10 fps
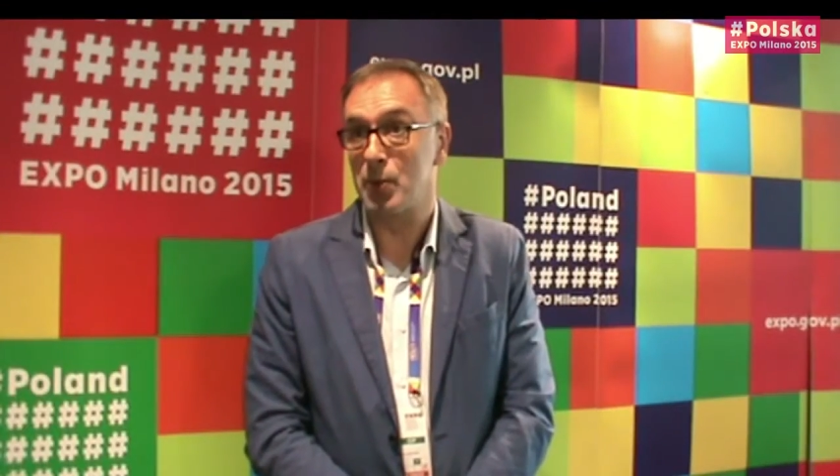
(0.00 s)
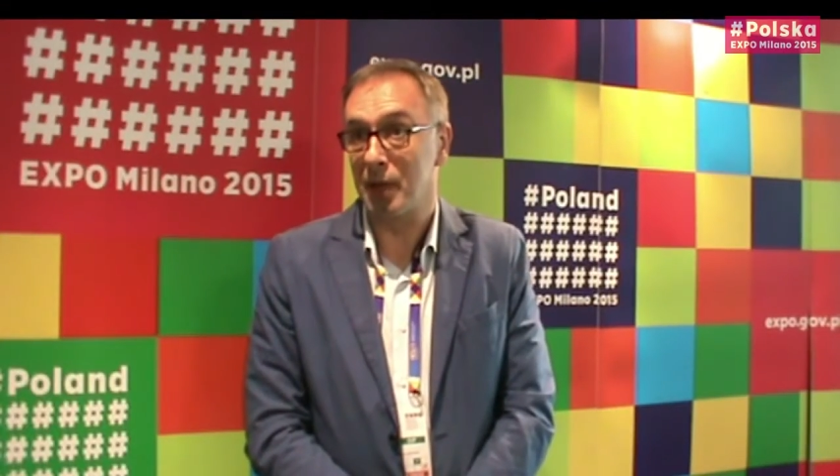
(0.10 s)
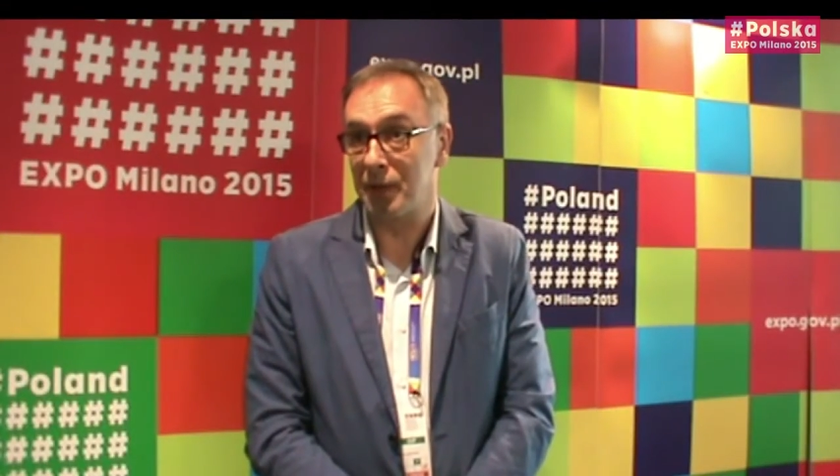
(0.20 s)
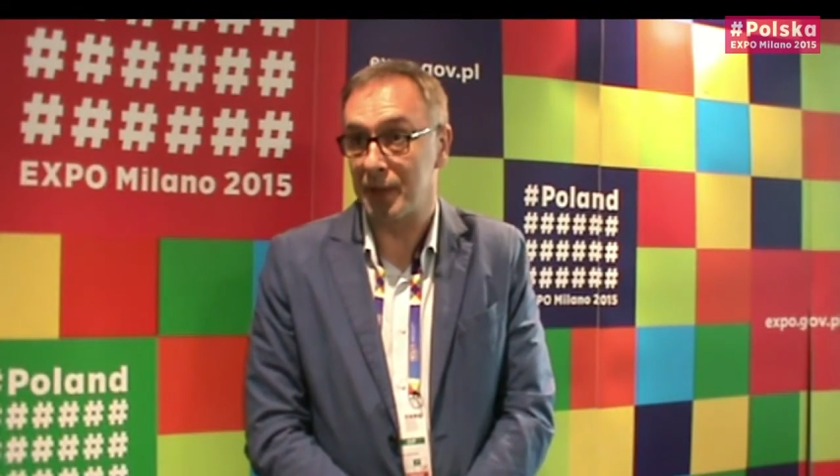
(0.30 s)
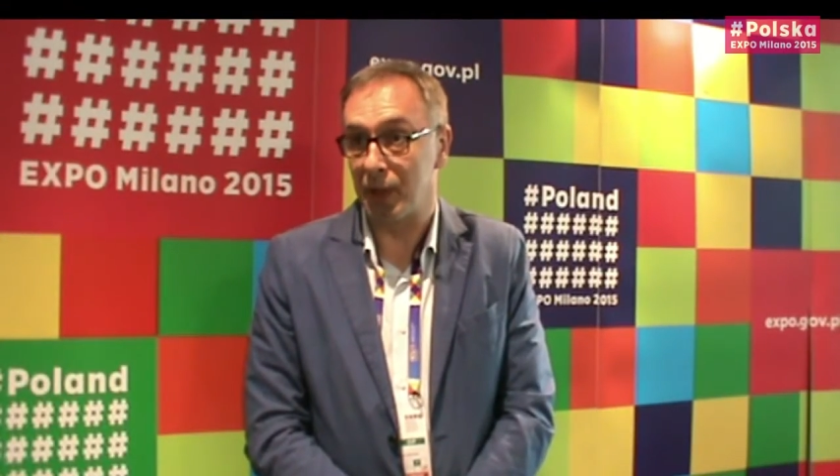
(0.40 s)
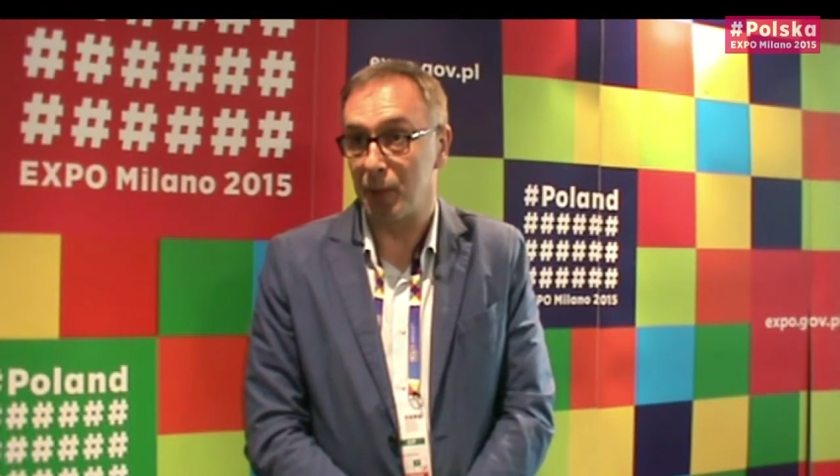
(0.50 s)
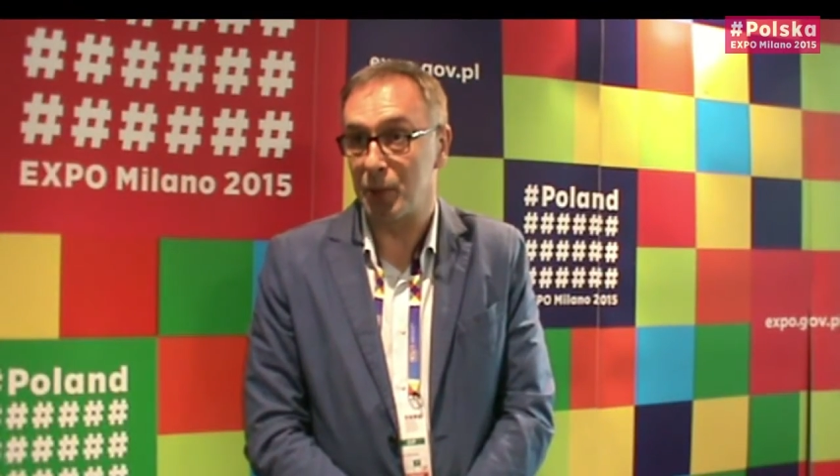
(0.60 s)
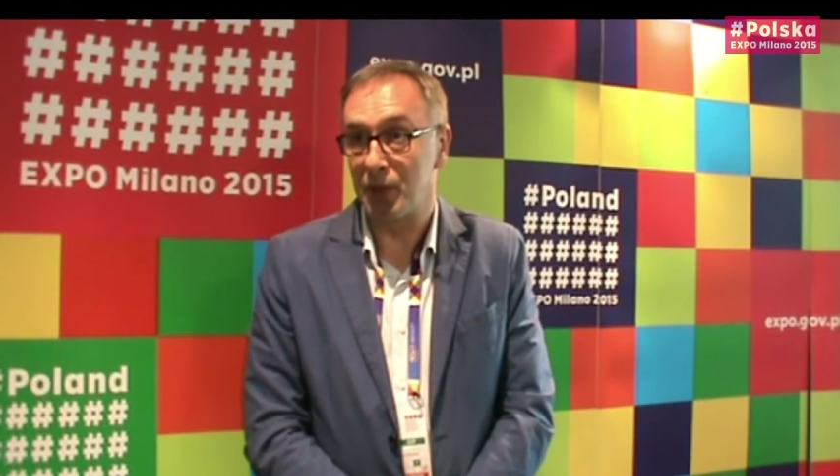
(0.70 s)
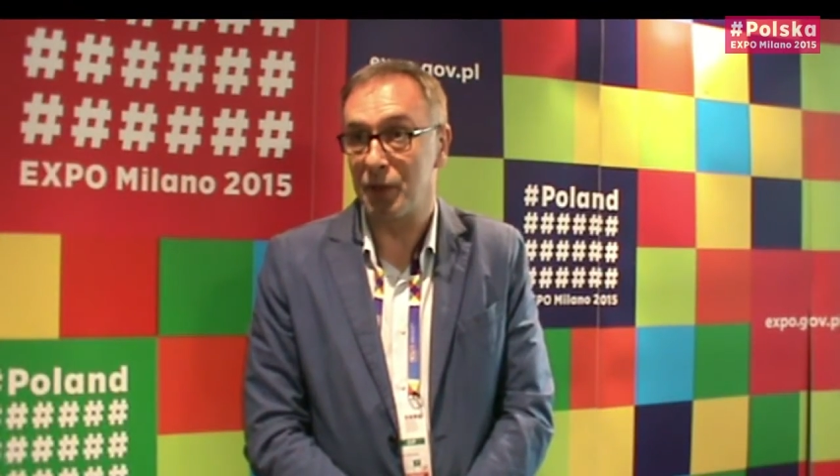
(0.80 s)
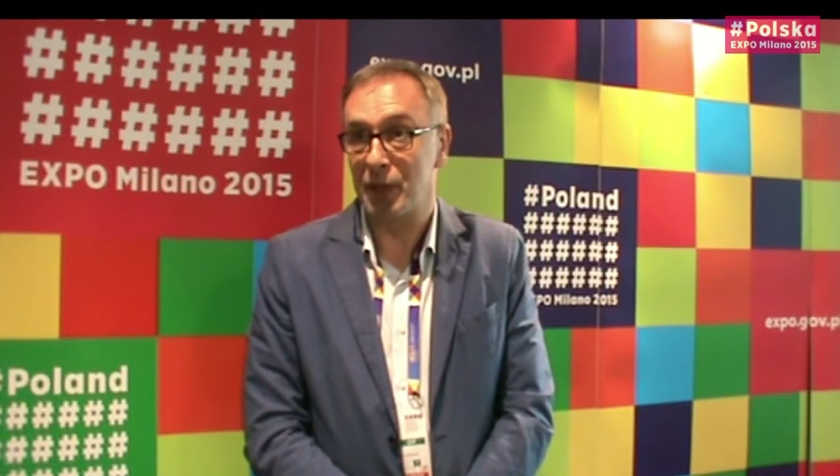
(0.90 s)
są zachwycone.
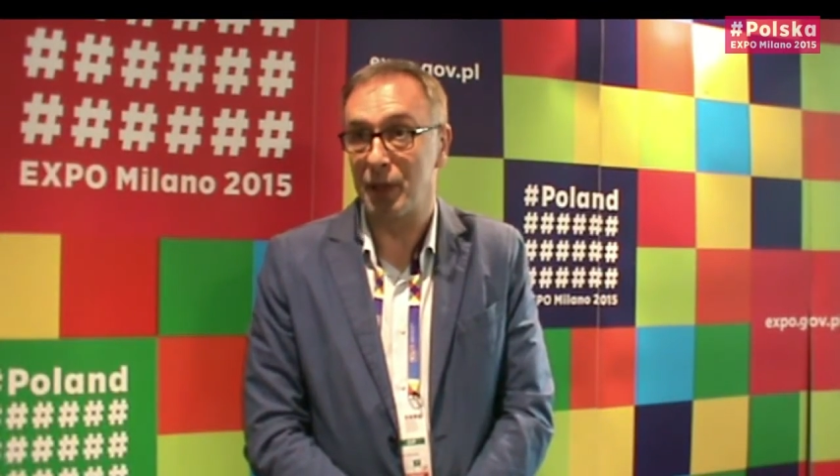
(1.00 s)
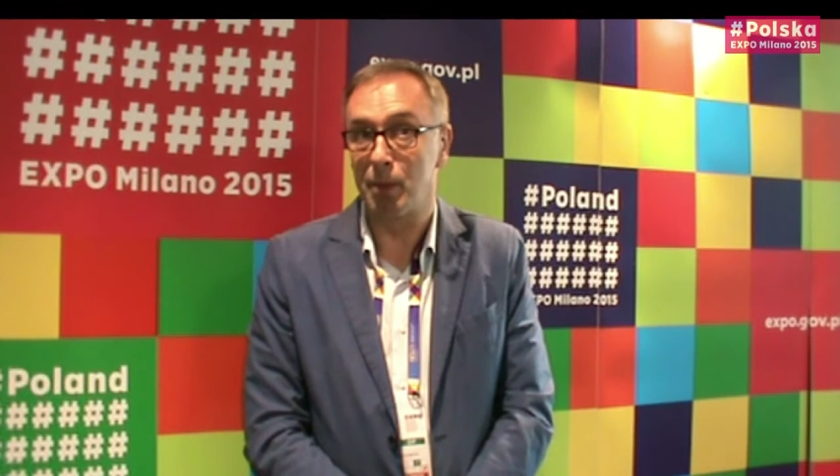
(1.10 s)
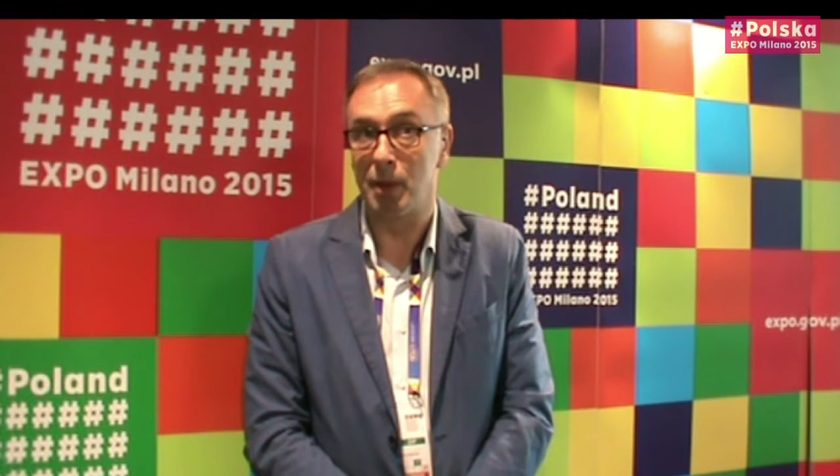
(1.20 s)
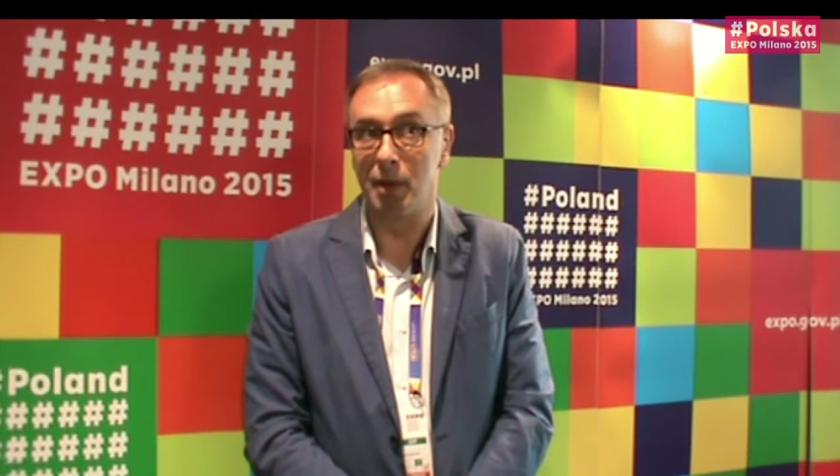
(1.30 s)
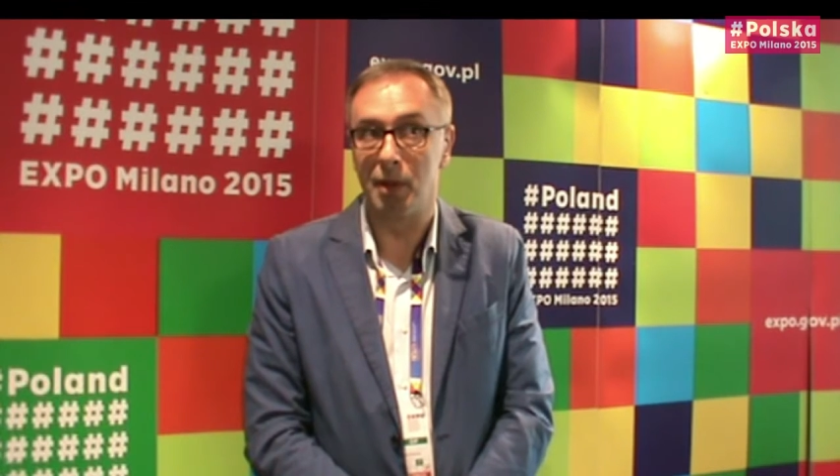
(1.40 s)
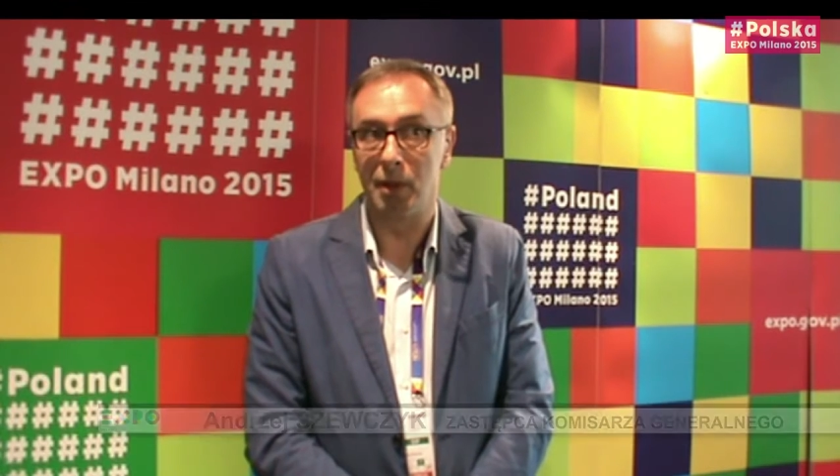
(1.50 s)
Przede wszystkim e,